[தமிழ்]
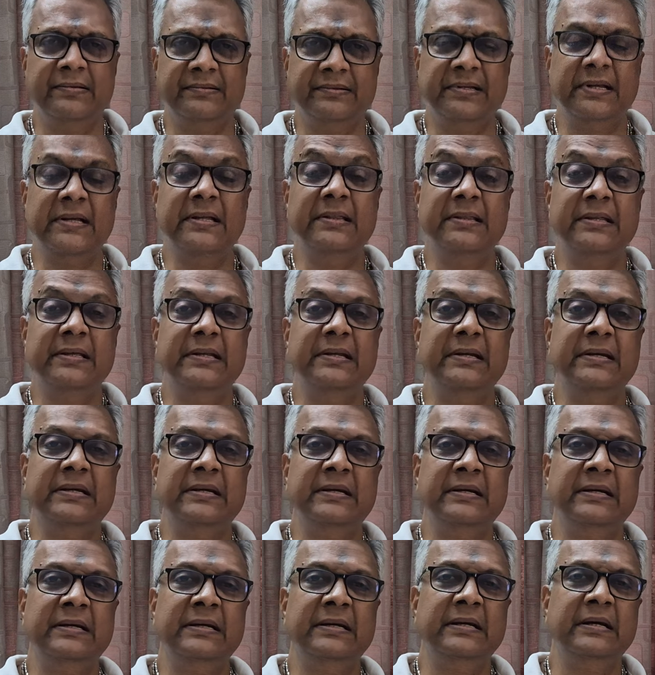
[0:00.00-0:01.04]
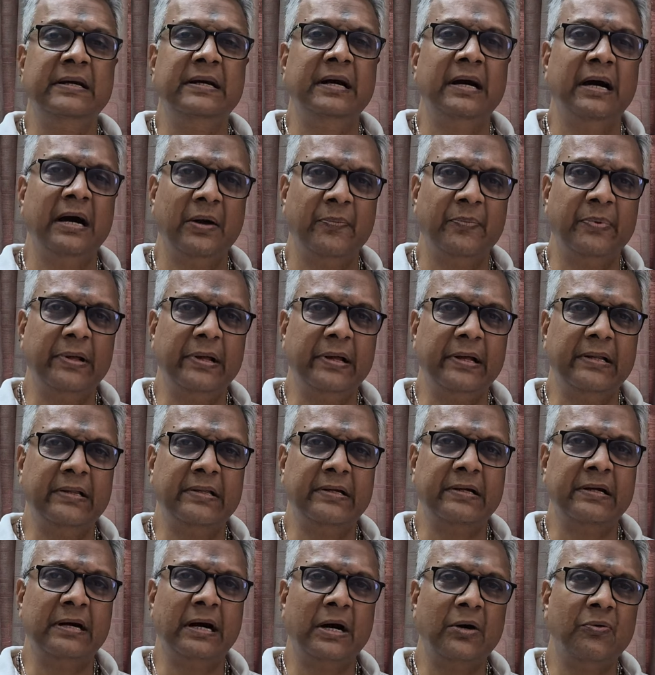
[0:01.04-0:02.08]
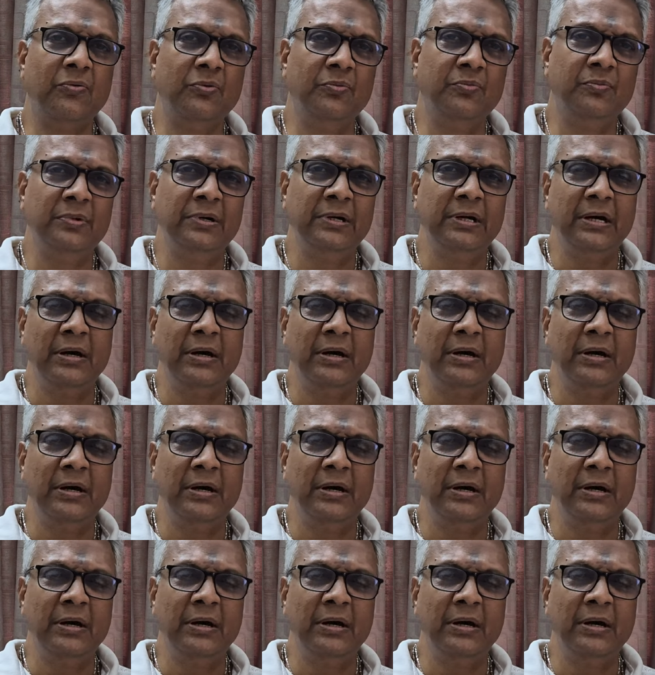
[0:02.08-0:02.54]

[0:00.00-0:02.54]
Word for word: ஸ்ட்ரென்த் இருக்குது அப்படிங்கிறதுக்காகவும்